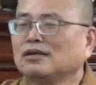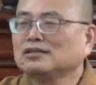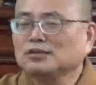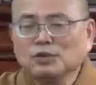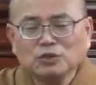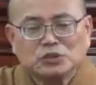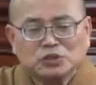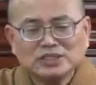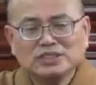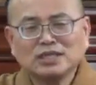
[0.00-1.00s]
怎么我
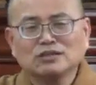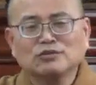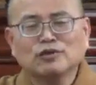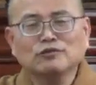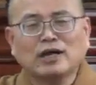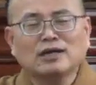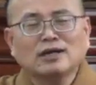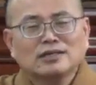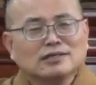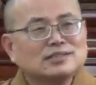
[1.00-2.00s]
学习到的佛法
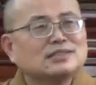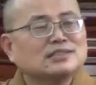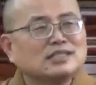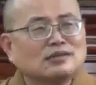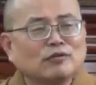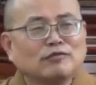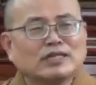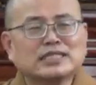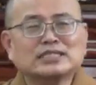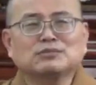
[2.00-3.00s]
跟世间的佛
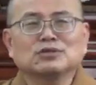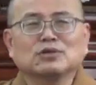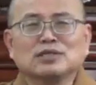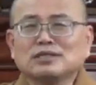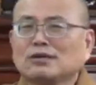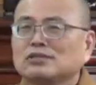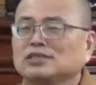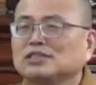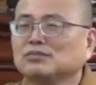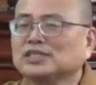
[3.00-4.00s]
法差这么多？那到底
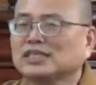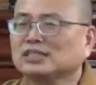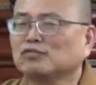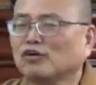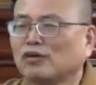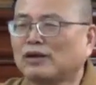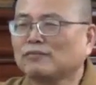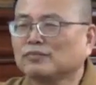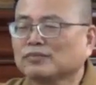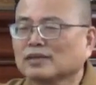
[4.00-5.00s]
什么才是佛法？
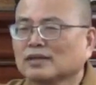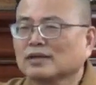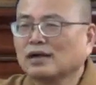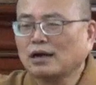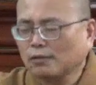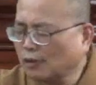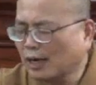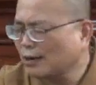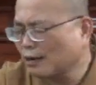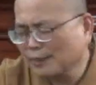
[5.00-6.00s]
啊，我
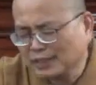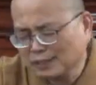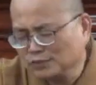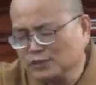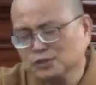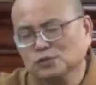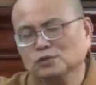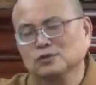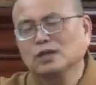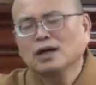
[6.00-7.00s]
好好把它弄清楚，
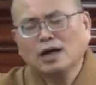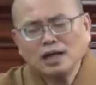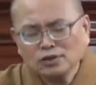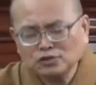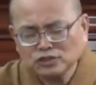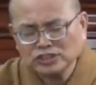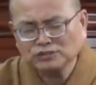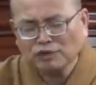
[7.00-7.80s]
好好学习